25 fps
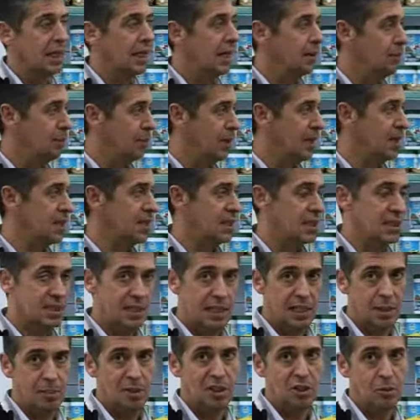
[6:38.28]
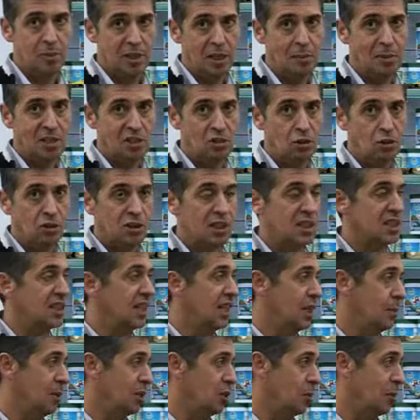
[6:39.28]
la empresa es alimento para mascotas
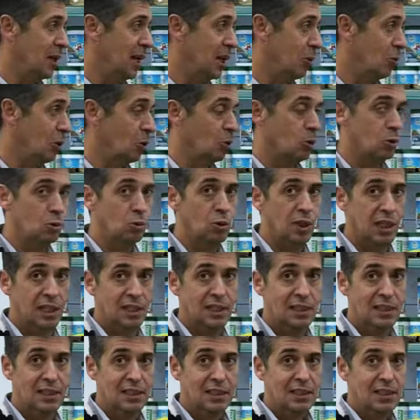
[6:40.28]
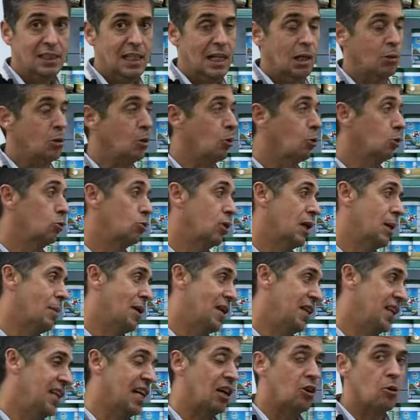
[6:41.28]
y alimento para acuicultura. Acuicultura
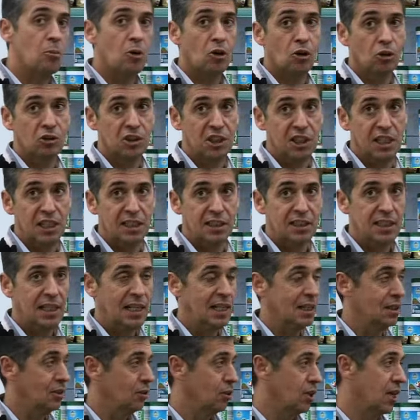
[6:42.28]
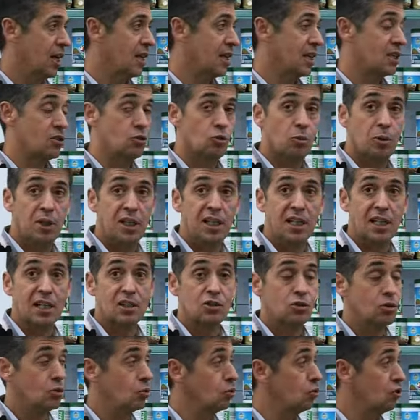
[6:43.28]
marina como continental, doradas,
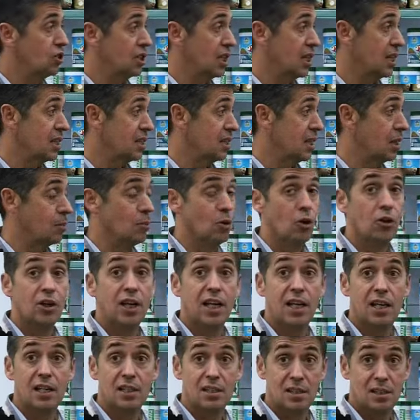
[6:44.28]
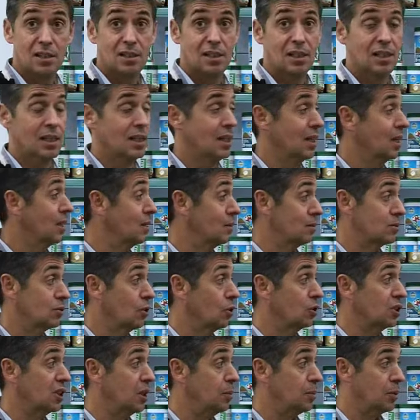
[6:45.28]
lubinas, truchas, salmones, eh,
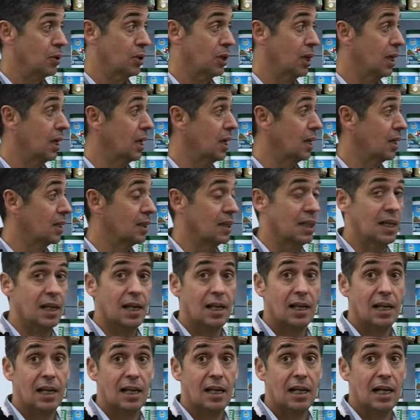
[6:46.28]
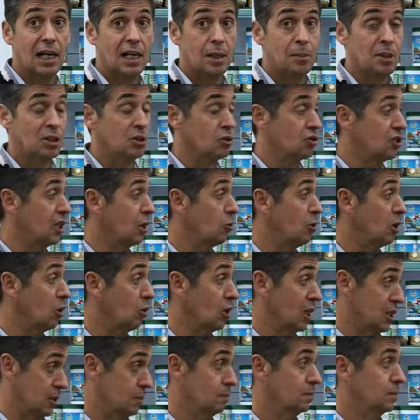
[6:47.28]
todo tipo de alimentos
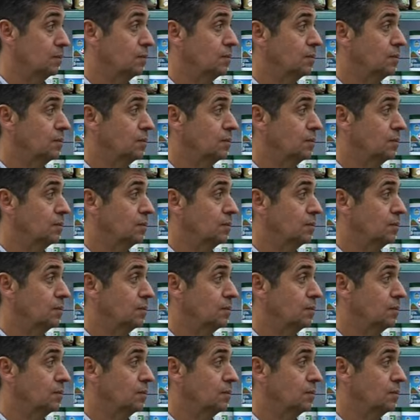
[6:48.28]
acuícolas.